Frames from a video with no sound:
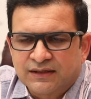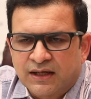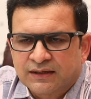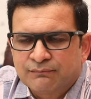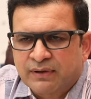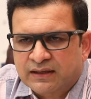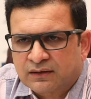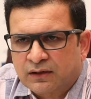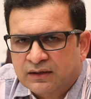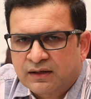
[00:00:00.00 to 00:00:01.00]
దానికి
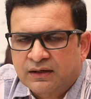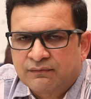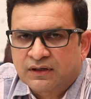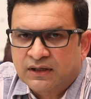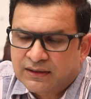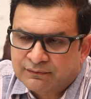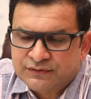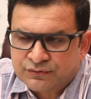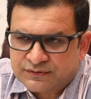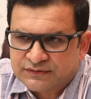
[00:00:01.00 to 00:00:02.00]
బెటర్ ఆల్టర్నేటివ్ అంటే
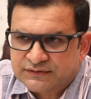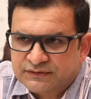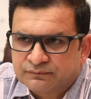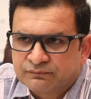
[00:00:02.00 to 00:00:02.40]
లిక్విడ్ సోర్సెస్